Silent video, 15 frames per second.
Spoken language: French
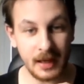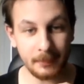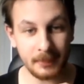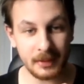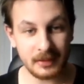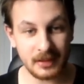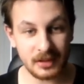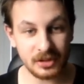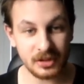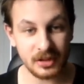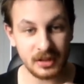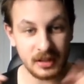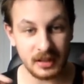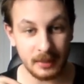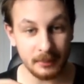à
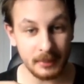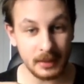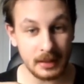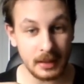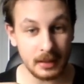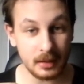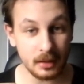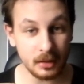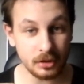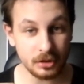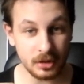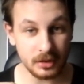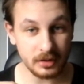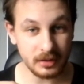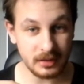partager et à mettre la cloche
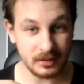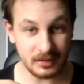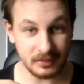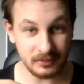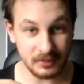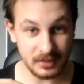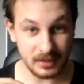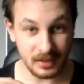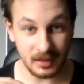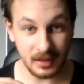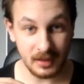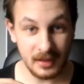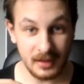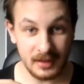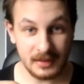hein, qui s'affichera
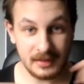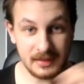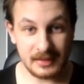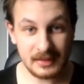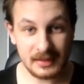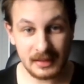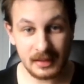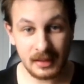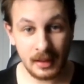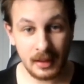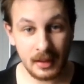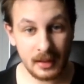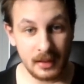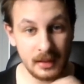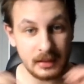ici.
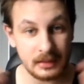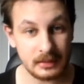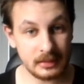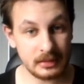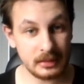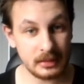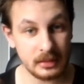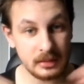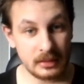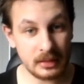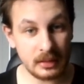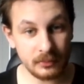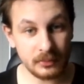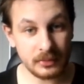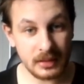Et si
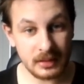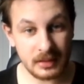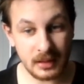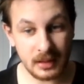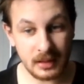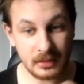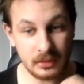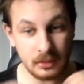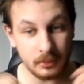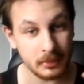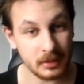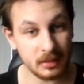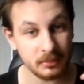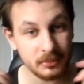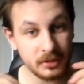ça vous intéresse, de un
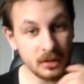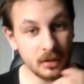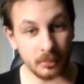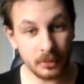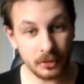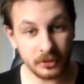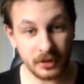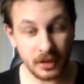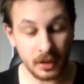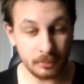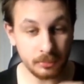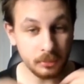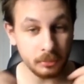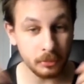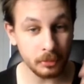petit commentaire
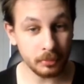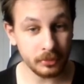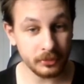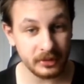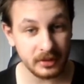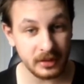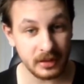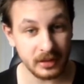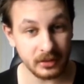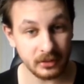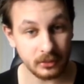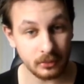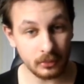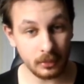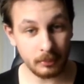pour me poser des
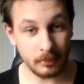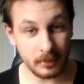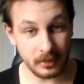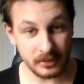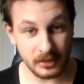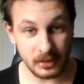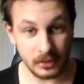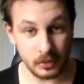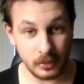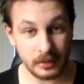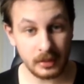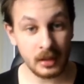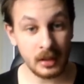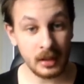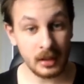questions et puis ainsi de
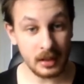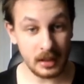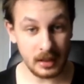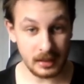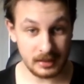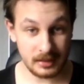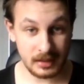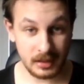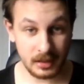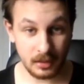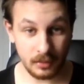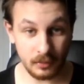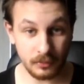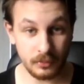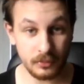suite. Et
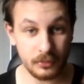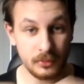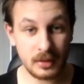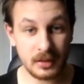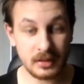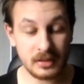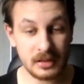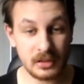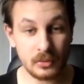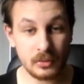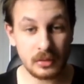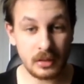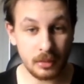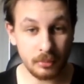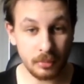si vous voulez
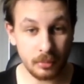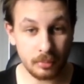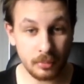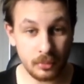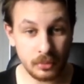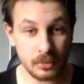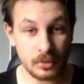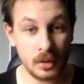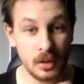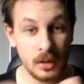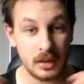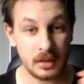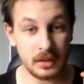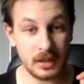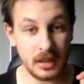discuter un peu plus,
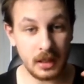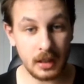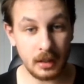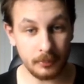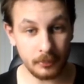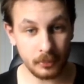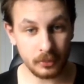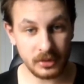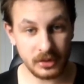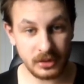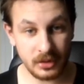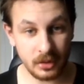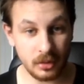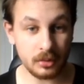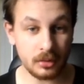il y a mon
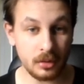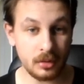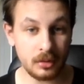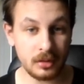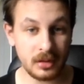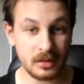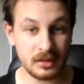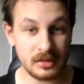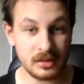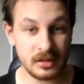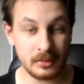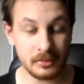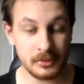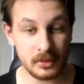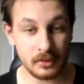Discord en lien de
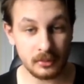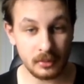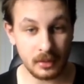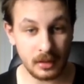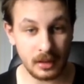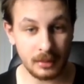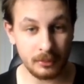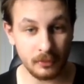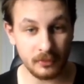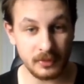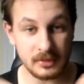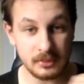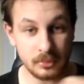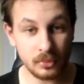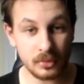description et mon
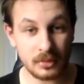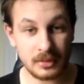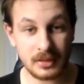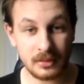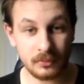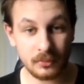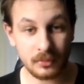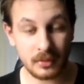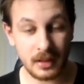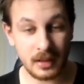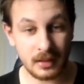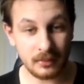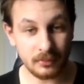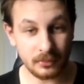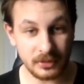Facebook si vous voulez
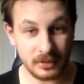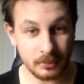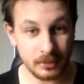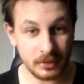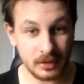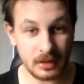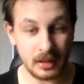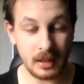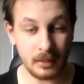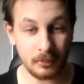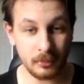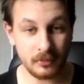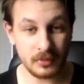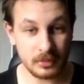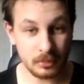aller vous abonner à
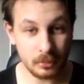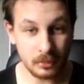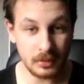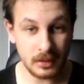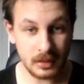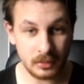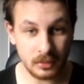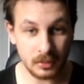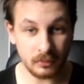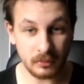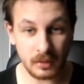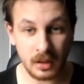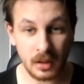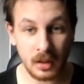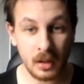mon Facebook Drag
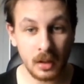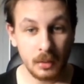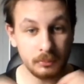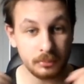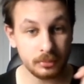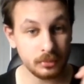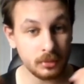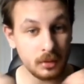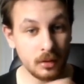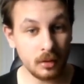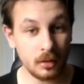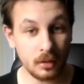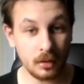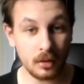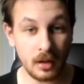Survie pour
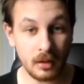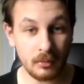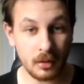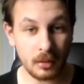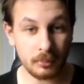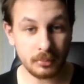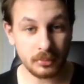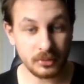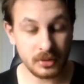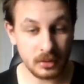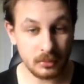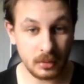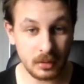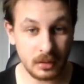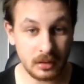euh, avoir plus
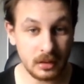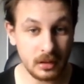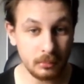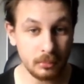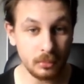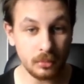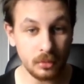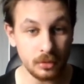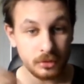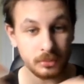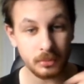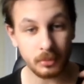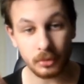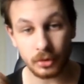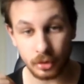d'actualités. Bon, en ce
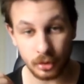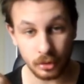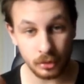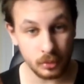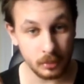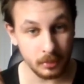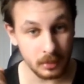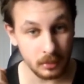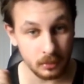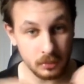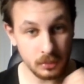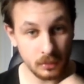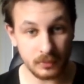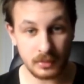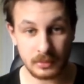moment, je ne suis pas trop
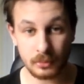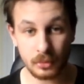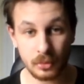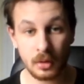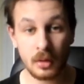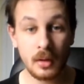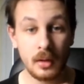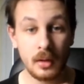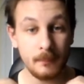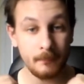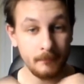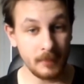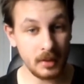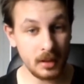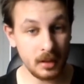sur Facebook
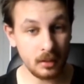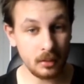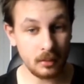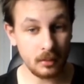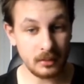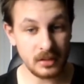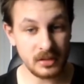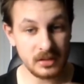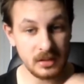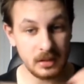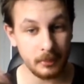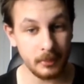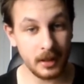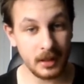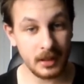mais euh, n'hésitez
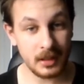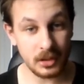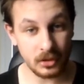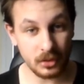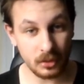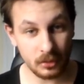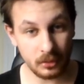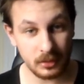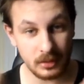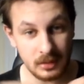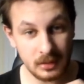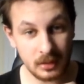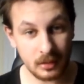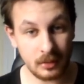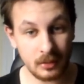pas à aller sur le,
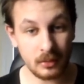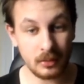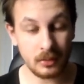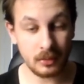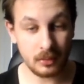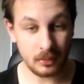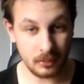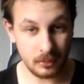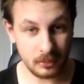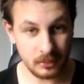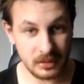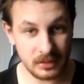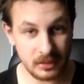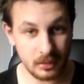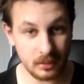euh,
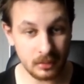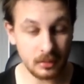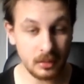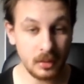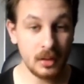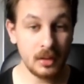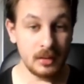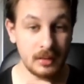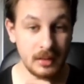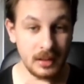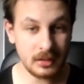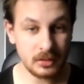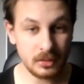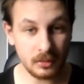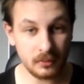Discord
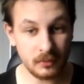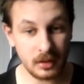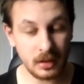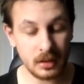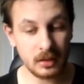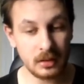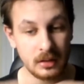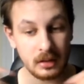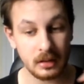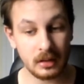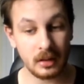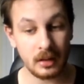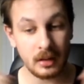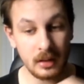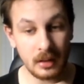Drag Survie
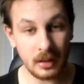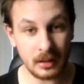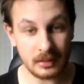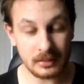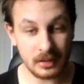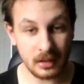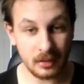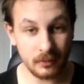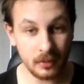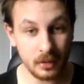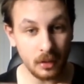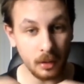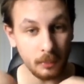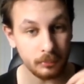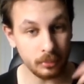qui est un
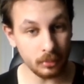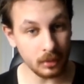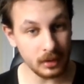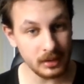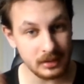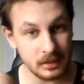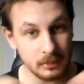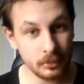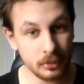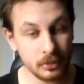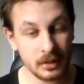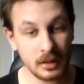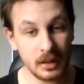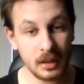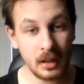serveur pour les
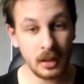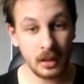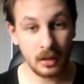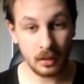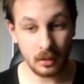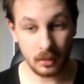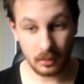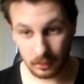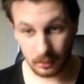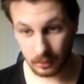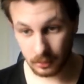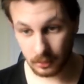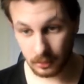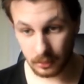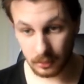abonnés.
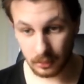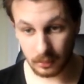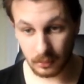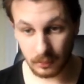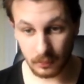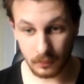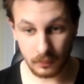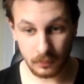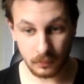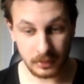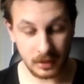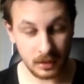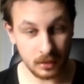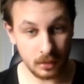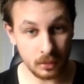Euh, on
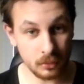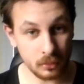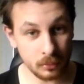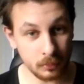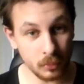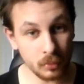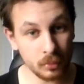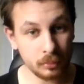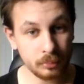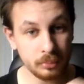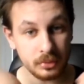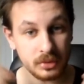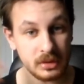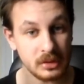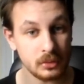accueille tout le monde
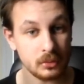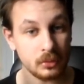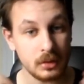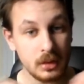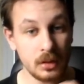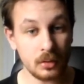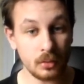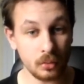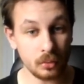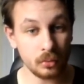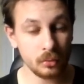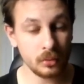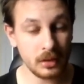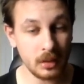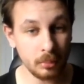pour discuter de
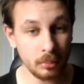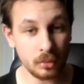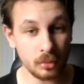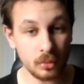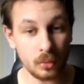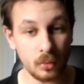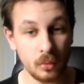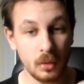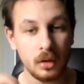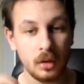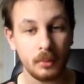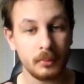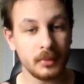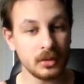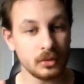tout et n'importe quoi.
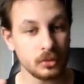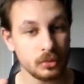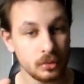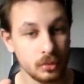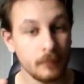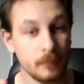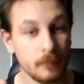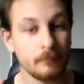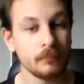Alors bien sûr,